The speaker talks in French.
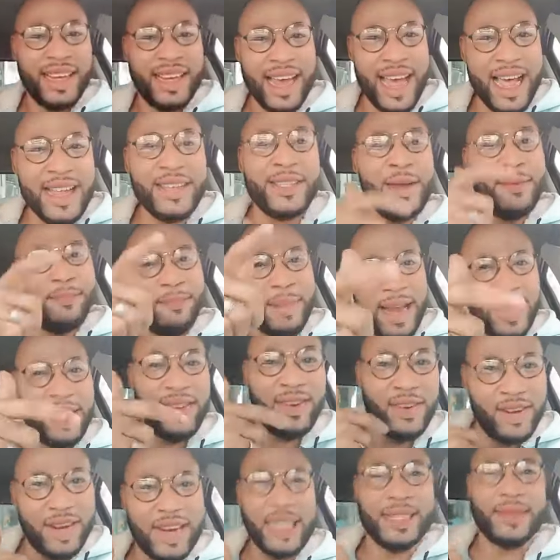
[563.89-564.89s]
Elle te manque
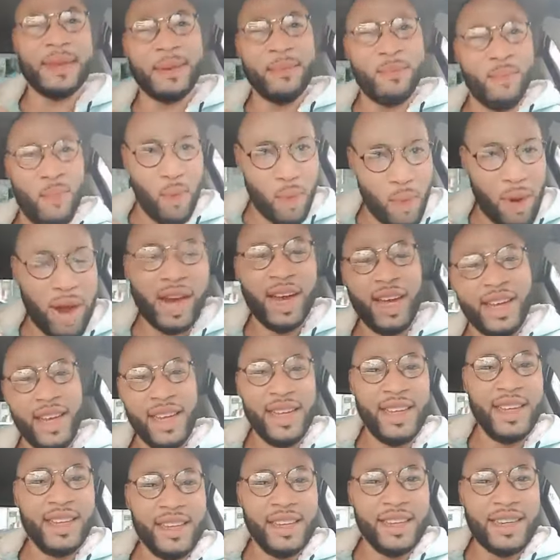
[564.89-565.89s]
le respect moi
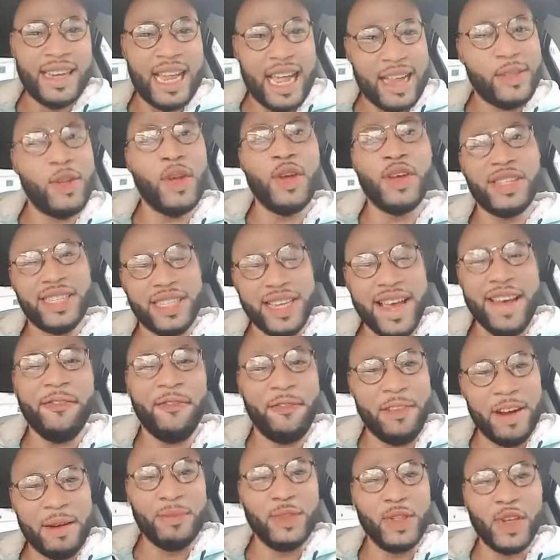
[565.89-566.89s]
la deuxième
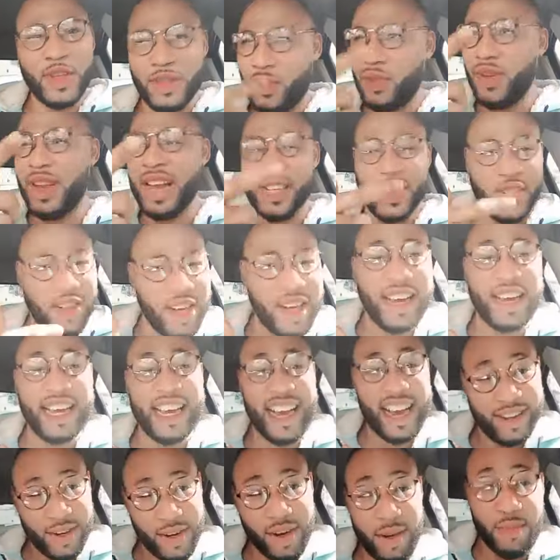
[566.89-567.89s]
femme, je suis là, je
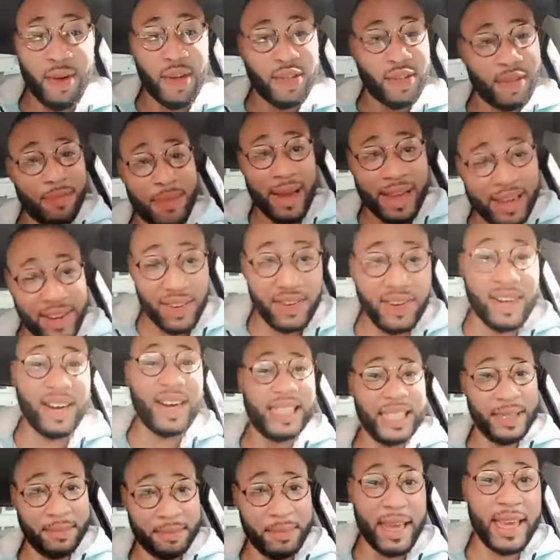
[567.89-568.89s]
regarde comment te manque le
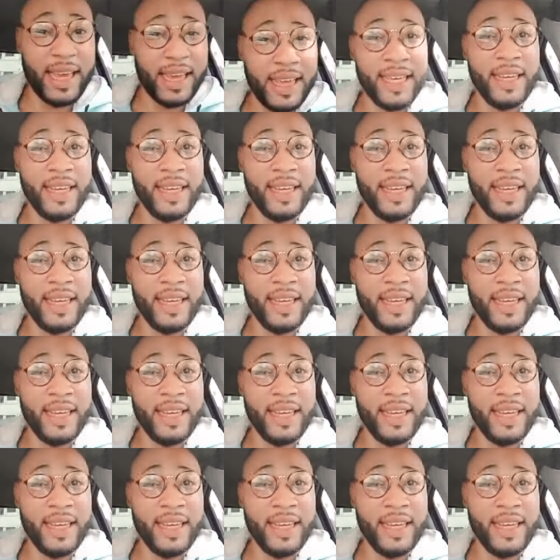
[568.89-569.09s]
respect.